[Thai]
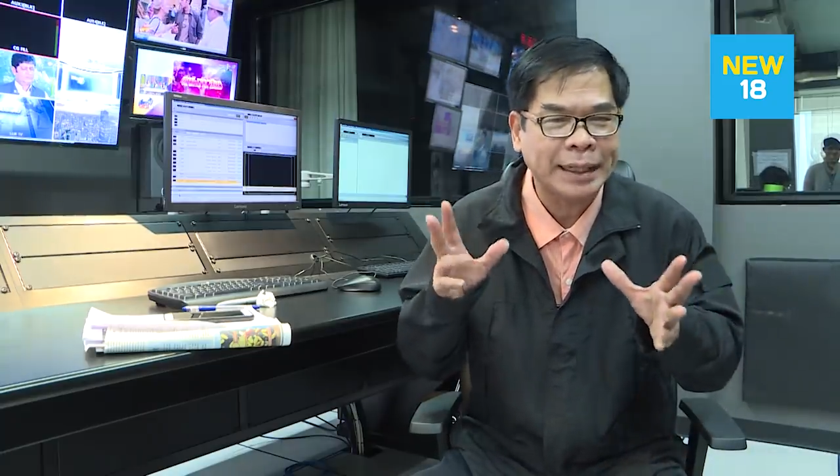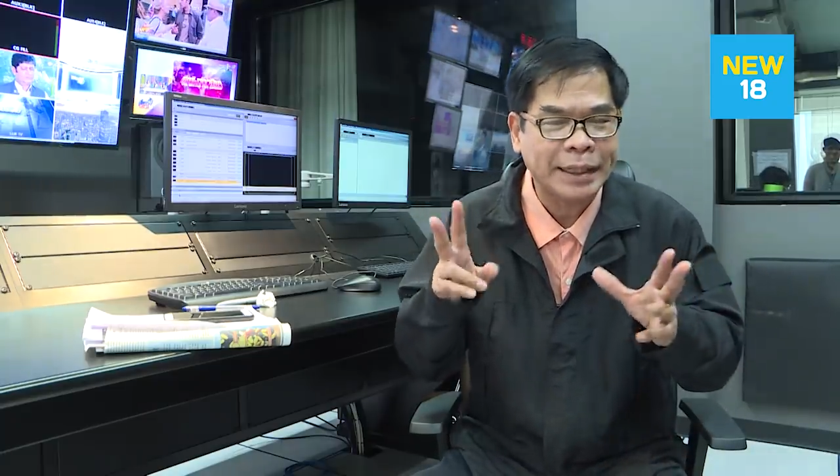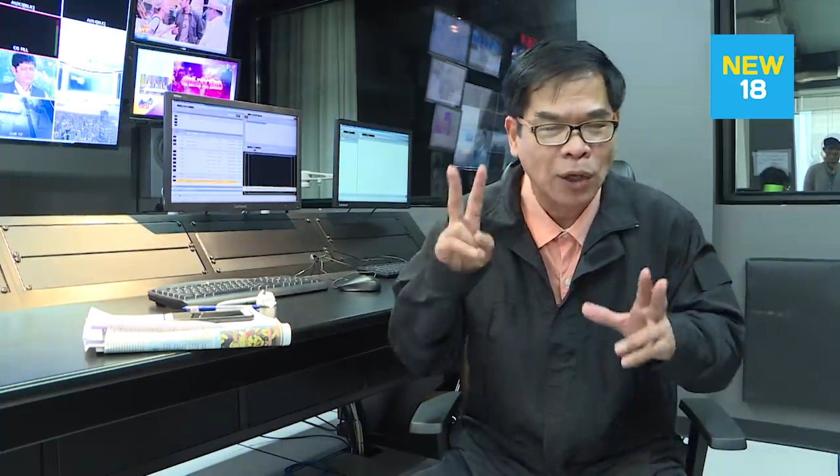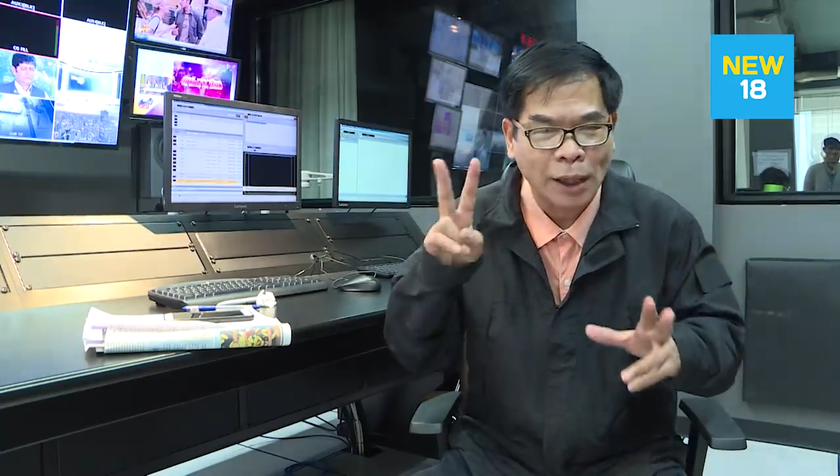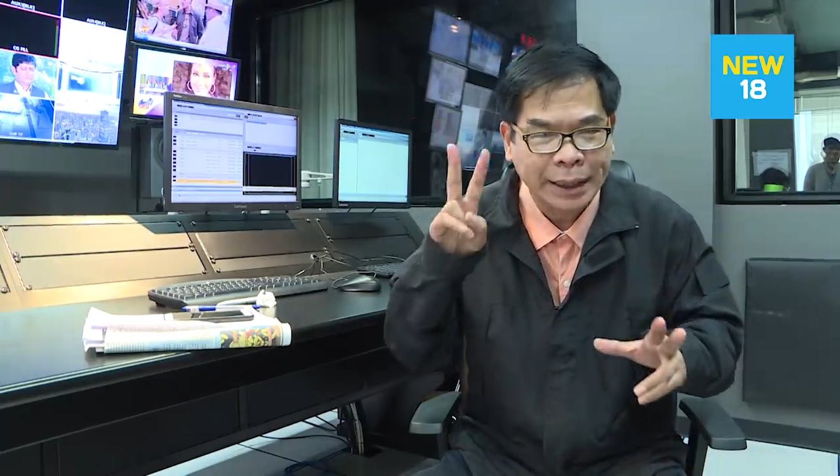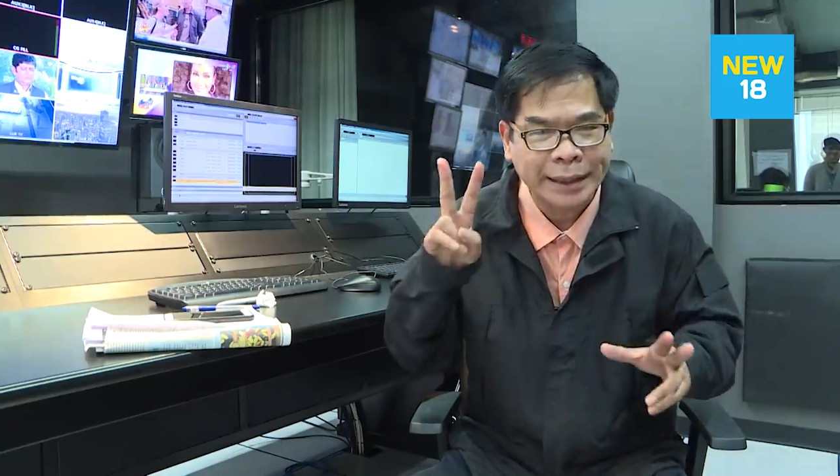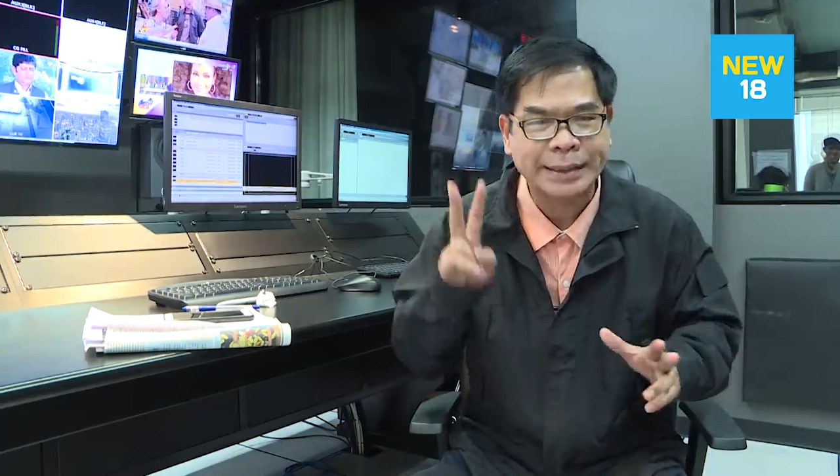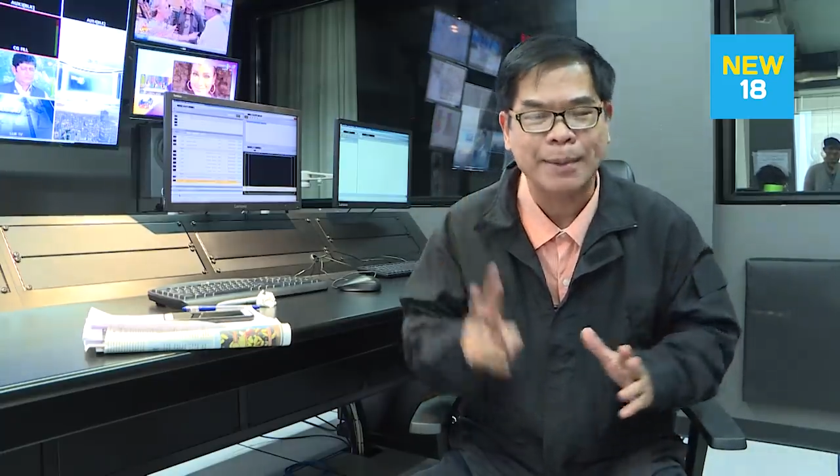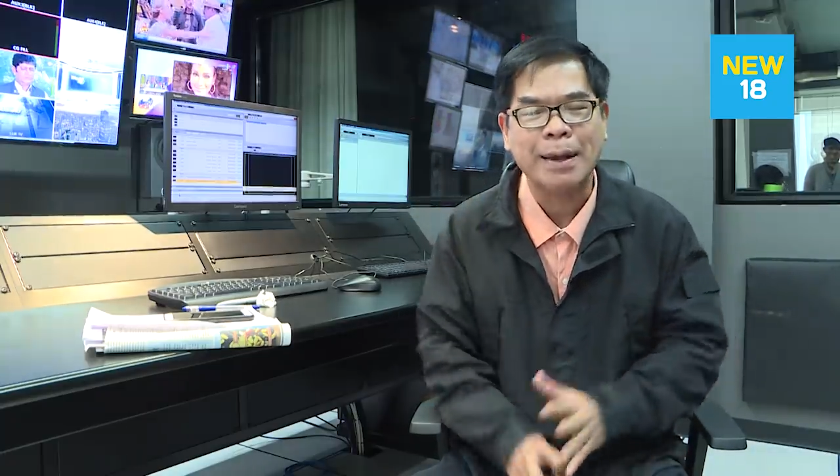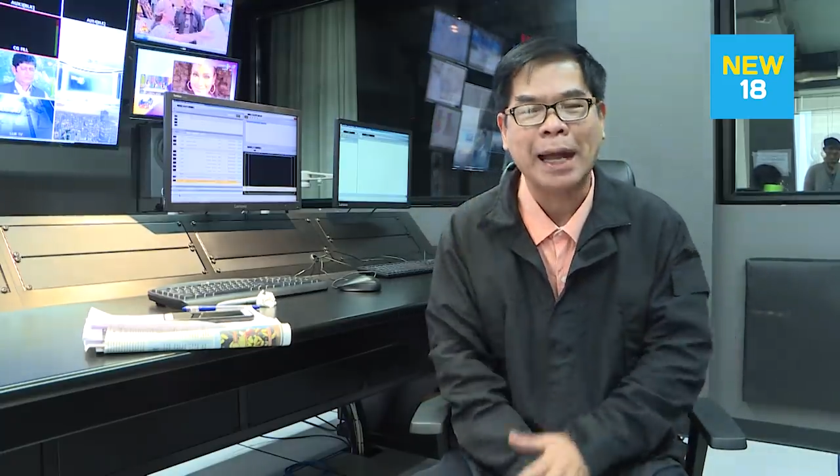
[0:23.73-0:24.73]
ติสองยติ
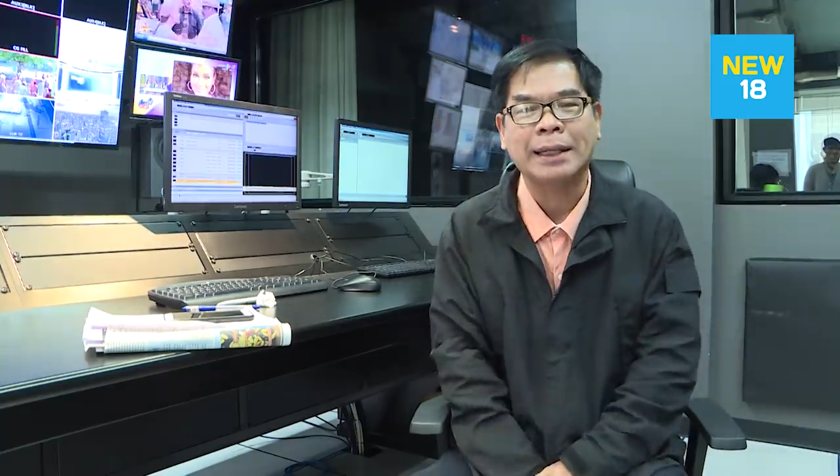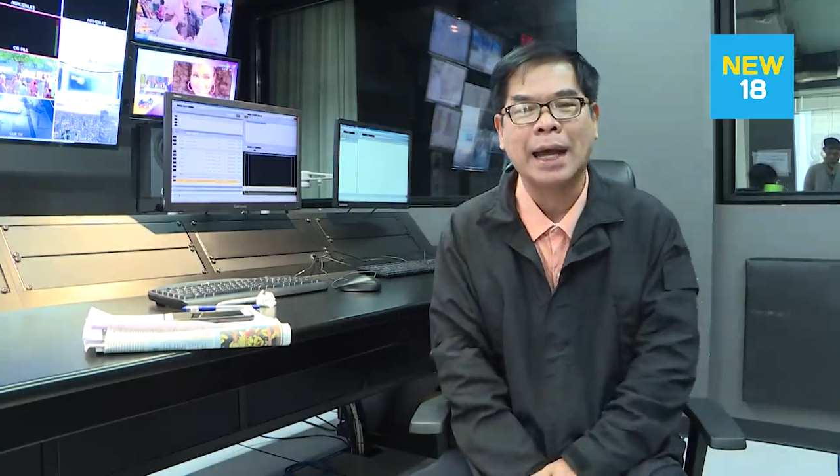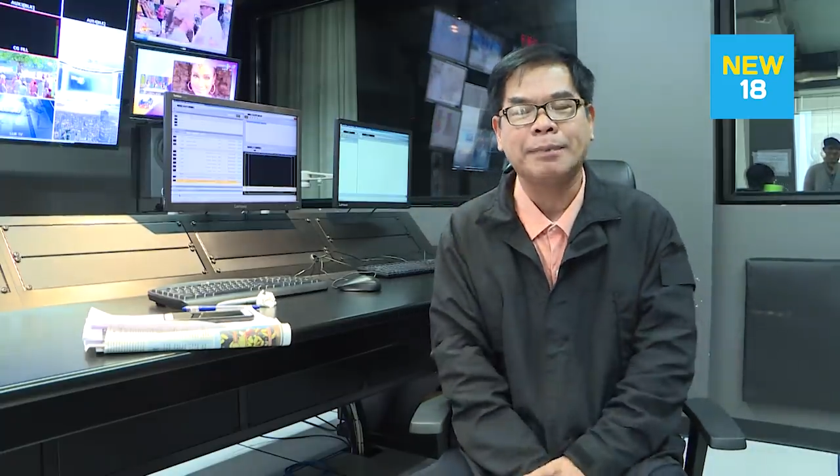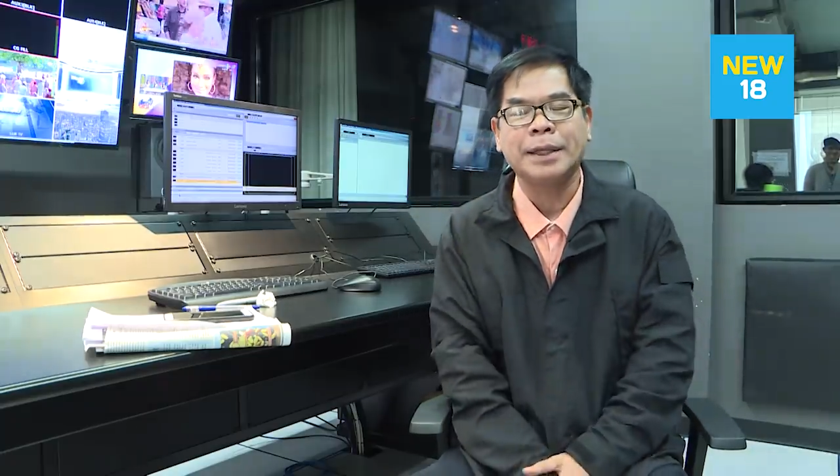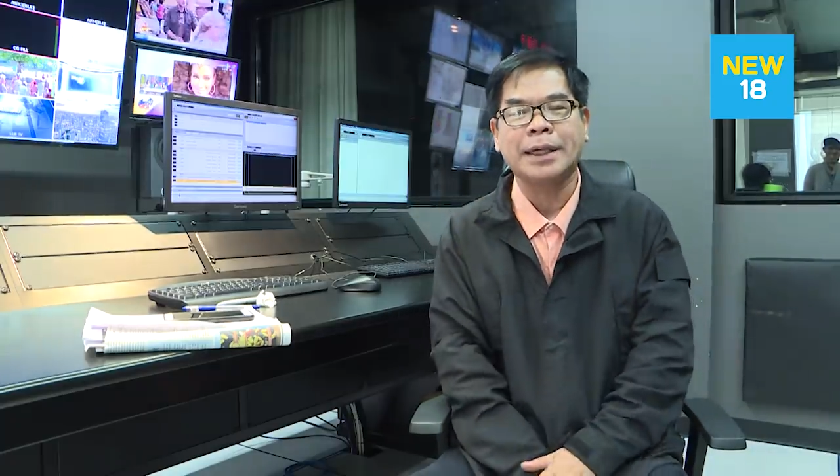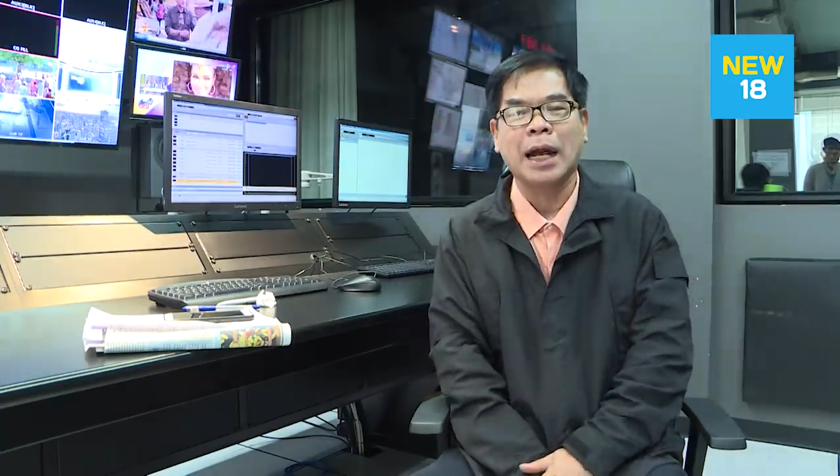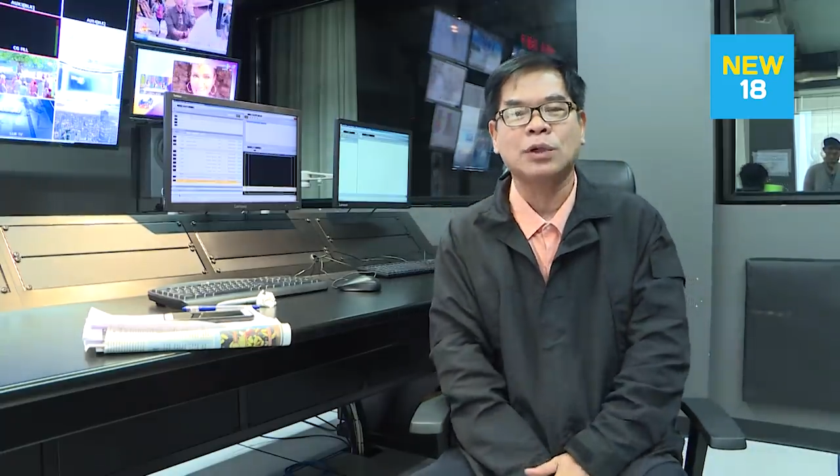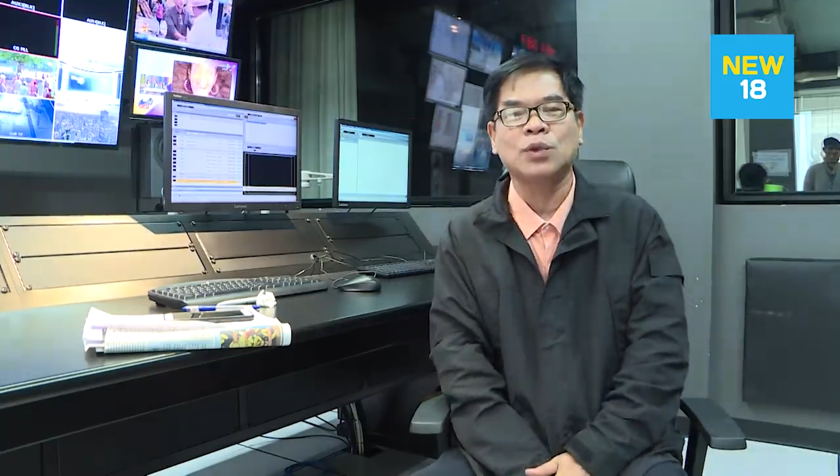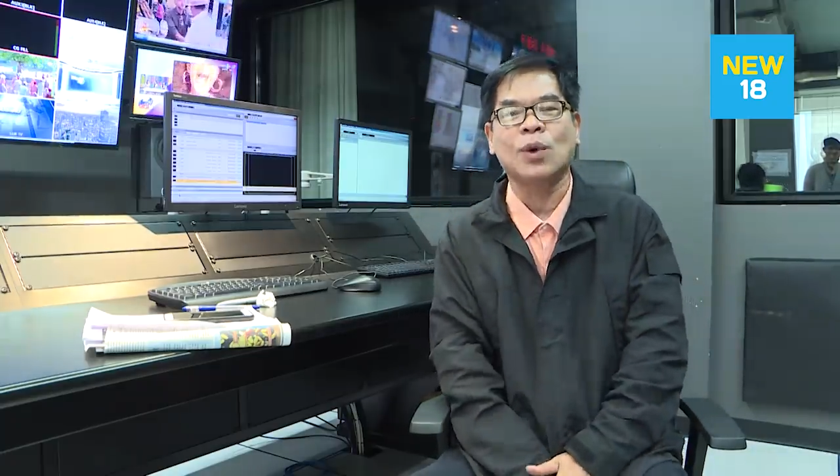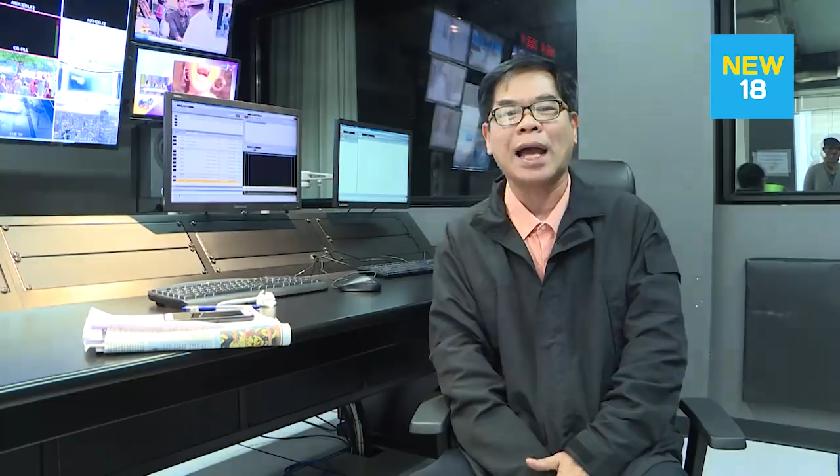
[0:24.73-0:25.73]
สำคัญนะครับที่จะ
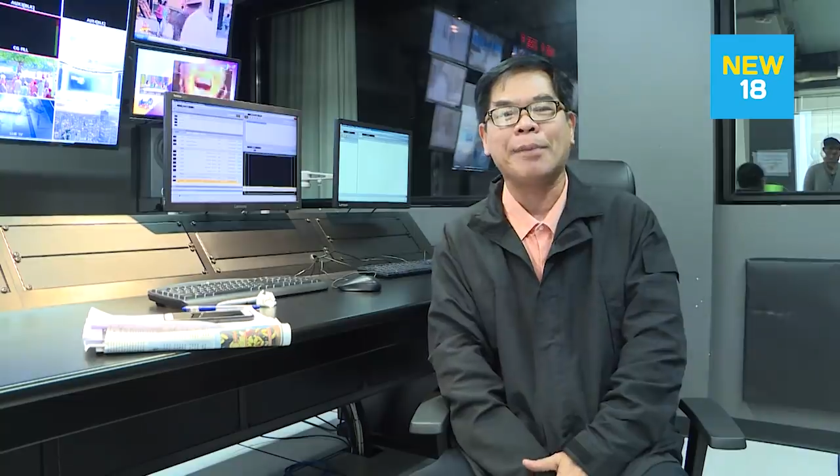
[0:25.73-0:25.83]
เข้าสู่